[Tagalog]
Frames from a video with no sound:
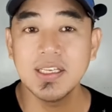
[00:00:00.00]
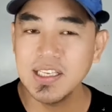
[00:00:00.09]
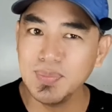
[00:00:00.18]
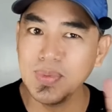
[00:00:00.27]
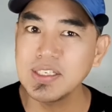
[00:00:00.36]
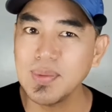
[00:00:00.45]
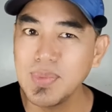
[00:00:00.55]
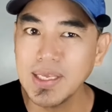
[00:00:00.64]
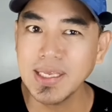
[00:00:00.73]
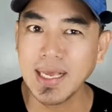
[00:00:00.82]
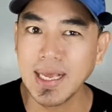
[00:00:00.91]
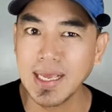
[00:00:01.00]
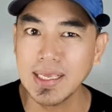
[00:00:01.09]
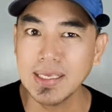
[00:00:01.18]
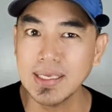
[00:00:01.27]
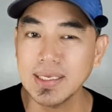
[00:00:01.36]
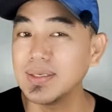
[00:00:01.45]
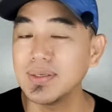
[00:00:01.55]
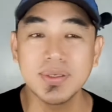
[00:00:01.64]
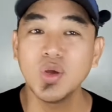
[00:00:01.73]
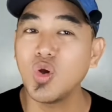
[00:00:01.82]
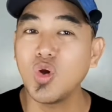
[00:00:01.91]
ibig sabihin ay
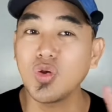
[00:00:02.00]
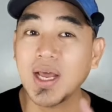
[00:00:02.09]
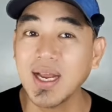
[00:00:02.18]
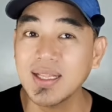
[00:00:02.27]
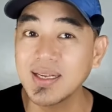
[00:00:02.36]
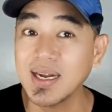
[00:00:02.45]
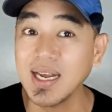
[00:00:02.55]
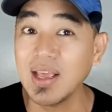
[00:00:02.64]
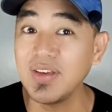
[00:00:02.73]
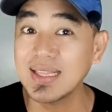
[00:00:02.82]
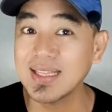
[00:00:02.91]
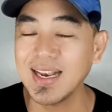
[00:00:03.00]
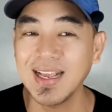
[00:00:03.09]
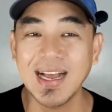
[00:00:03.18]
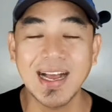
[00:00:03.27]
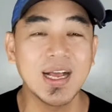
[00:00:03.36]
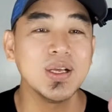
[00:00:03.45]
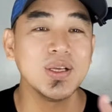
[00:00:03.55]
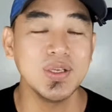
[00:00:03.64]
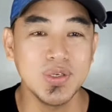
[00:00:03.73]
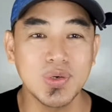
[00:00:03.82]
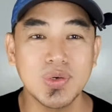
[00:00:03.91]
on another level talaga
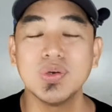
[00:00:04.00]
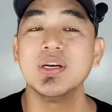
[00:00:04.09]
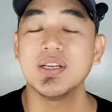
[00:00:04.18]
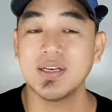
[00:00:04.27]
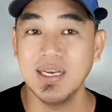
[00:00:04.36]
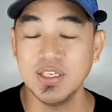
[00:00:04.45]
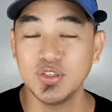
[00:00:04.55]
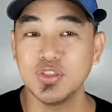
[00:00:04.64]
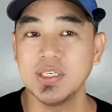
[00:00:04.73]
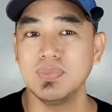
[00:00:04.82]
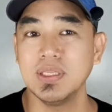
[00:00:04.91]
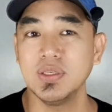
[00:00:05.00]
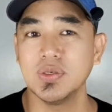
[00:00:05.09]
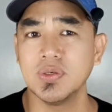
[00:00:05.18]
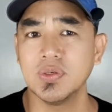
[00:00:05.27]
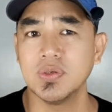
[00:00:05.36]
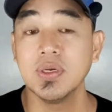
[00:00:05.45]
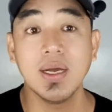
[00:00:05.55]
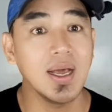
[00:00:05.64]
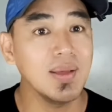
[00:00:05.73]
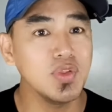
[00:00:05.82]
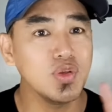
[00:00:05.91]
yung relationship ninyo.
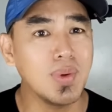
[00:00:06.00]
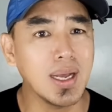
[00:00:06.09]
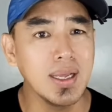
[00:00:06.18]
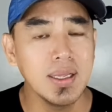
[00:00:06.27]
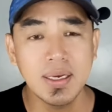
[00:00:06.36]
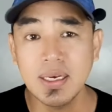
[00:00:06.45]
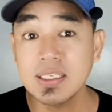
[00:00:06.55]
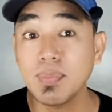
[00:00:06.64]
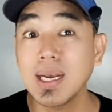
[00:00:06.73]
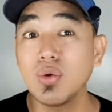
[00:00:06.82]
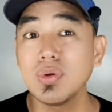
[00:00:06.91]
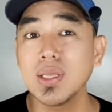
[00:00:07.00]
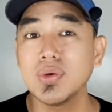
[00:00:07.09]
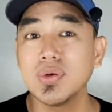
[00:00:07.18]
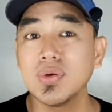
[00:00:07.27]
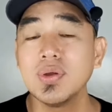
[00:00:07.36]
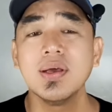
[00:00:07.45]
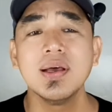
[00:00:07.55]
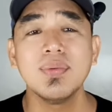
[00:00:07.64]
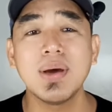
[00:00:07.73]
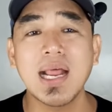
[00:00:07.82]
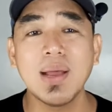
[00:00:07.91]
Alam nyo ba, nasa panahon ngayon,
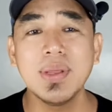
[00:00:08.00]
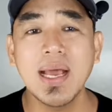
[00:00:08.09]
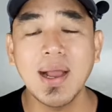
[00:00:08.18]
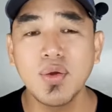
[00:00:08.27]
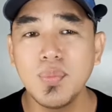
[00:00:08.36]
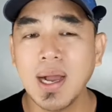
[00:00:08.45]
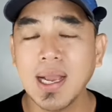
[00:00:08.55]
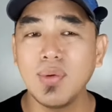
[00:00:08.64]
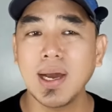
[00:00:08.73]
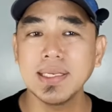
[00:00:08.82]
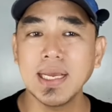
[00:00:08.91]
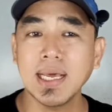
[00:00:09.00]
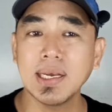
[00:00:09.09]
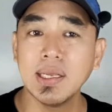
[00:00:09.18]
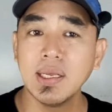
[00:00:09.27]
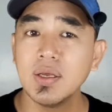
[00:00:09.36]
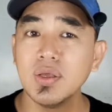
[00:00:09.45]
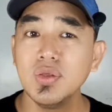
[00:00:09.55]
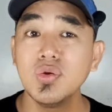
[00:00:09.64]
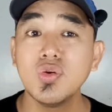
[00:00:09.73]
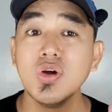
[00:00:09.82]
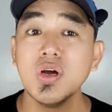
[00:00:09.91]
marami na ang gumagawa niyan.
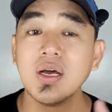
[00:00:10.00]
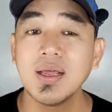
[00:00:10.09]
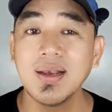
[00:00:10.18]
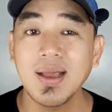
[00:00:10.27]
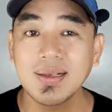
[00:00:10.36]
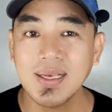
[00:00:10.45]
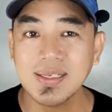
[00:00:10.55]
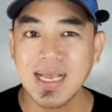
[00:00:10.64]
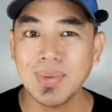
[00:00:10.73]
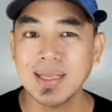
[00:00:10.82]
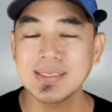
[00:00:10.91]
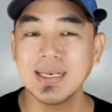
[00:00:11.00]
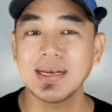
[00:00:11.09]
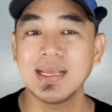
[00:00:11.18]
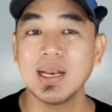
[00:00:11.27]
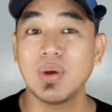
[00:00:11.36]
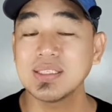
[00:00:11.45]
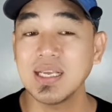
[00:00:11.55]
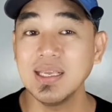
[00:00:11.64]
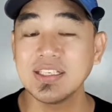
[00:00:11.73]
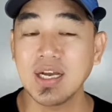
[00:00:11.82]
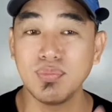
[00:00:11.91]
Yung nagsasama na silang dalawa sa
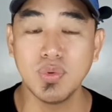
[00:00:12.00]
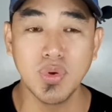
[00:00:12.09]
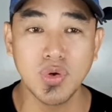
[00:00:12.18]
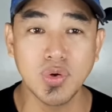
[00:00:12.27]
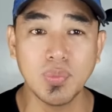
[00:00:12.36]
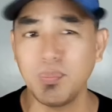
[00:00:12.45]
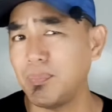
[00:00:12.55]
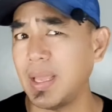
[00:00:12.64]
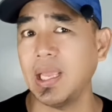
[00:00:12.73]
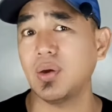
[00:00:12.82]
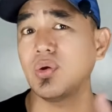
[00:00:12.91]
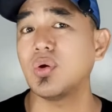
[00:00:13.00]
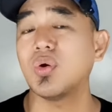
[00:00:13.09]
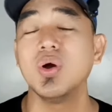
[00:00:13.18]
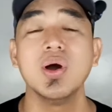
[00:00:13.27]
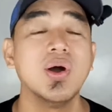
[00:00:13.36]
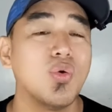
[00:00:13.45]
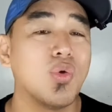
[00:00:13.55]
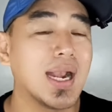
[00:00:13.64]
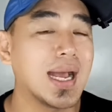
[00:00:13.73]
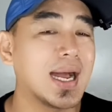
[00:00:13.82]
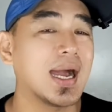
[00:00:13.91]
isang bubong, pero
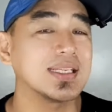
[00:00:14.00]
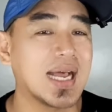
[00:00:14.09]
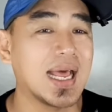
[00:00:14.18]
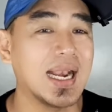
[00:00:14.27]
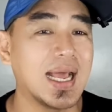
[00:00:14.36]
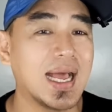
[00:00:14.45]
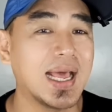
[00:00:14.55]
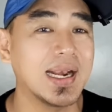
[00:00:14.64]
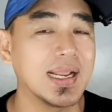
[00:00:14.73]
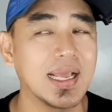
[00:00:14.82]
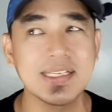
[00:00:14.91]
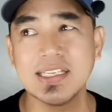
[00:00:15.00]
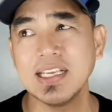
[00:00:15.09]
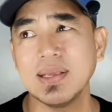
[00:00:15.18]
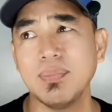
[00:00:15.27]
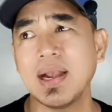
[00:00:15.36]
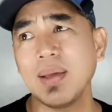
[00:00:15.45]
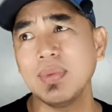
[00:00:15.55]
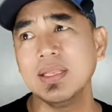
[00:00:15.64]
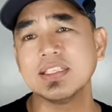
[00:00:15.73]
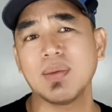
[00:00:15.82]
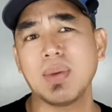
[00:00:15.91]
walang kasalan. Kasi marami
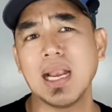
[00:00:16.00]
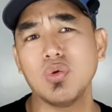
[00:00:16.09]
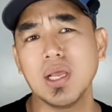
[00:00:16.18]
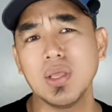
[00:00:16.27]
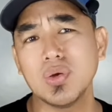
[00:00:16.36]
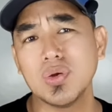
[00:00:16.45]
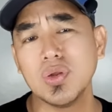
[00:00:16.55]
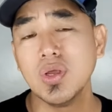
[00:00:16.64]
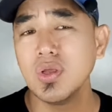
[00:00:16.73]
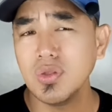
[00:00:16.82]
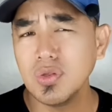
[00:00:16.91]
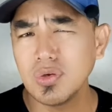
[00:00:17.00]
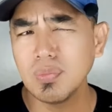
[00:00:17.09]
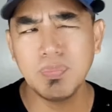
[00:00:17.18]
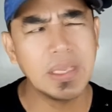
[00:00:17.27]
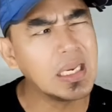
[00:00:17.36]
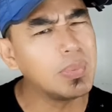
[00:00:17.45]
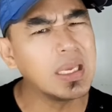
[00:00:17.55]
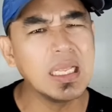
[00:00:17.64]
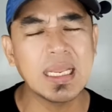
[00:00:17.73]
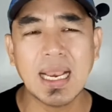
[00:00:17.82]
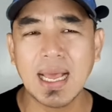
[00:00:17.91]
din sa panahon ngayon, yung
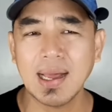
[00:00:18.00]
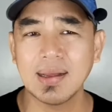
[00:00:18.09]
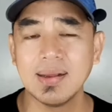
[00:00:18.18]
pinipili na lang